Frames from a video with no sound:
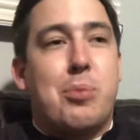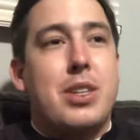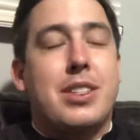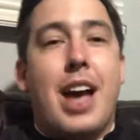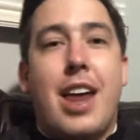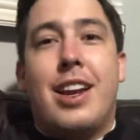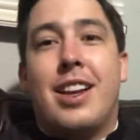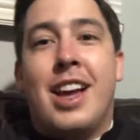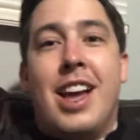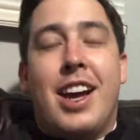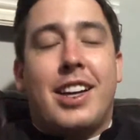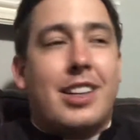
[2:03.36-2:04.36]
pues gana,
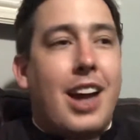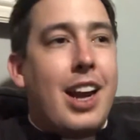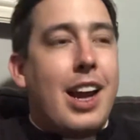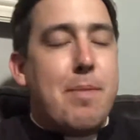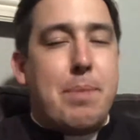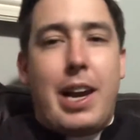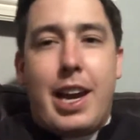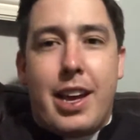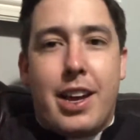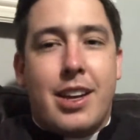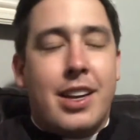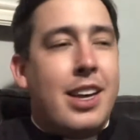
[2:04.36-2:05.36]
gana la
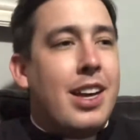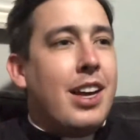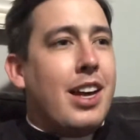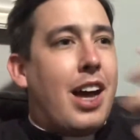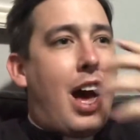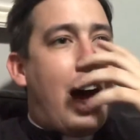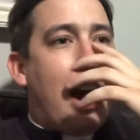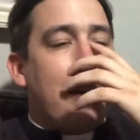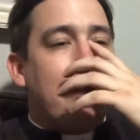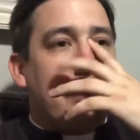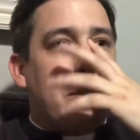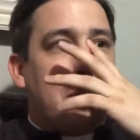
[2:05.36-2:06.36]
pelea,
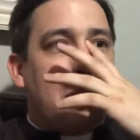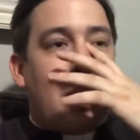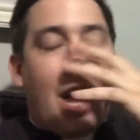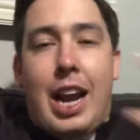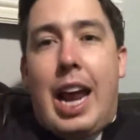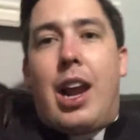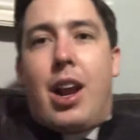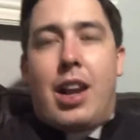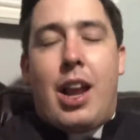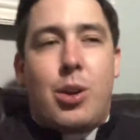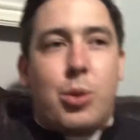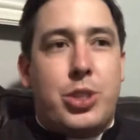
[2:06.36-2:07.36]
gana
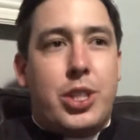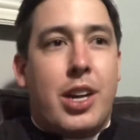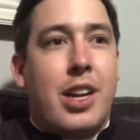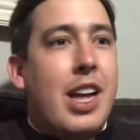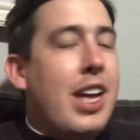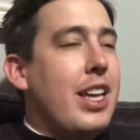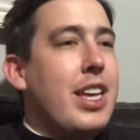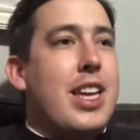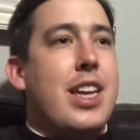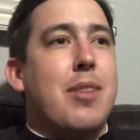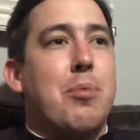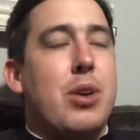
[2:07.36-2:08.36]
la lucha
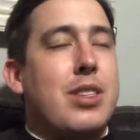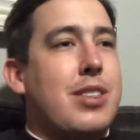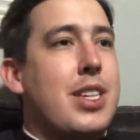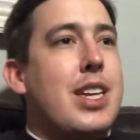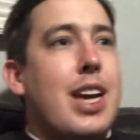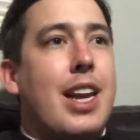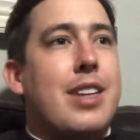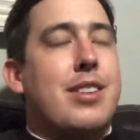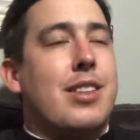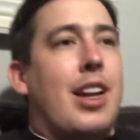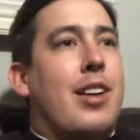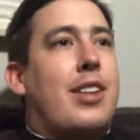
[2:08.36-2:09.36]
y pues sí, él
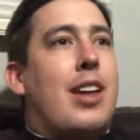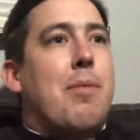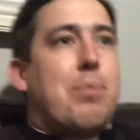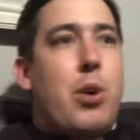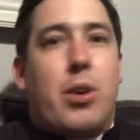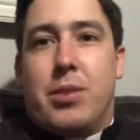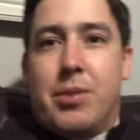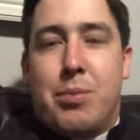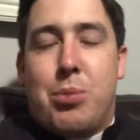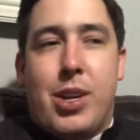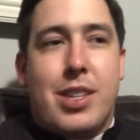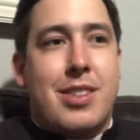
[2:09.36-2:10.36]
es el campeón,
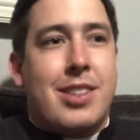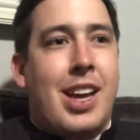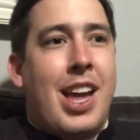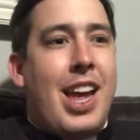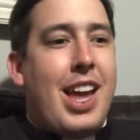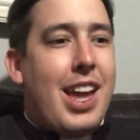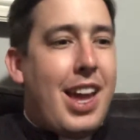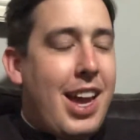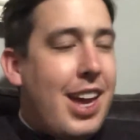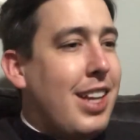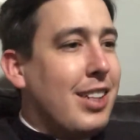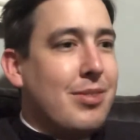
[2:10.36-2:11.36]
pues
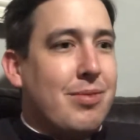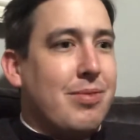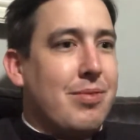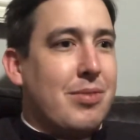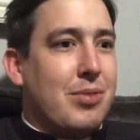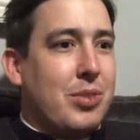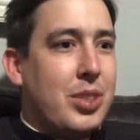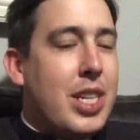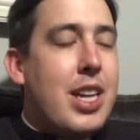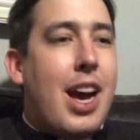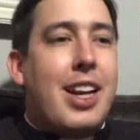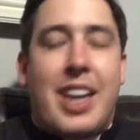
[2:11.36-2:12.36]
él
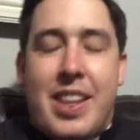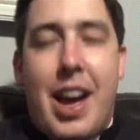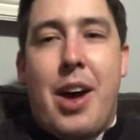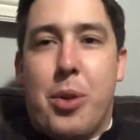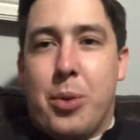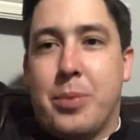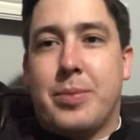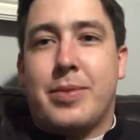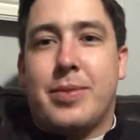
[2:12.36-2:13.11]
sí ha ganado.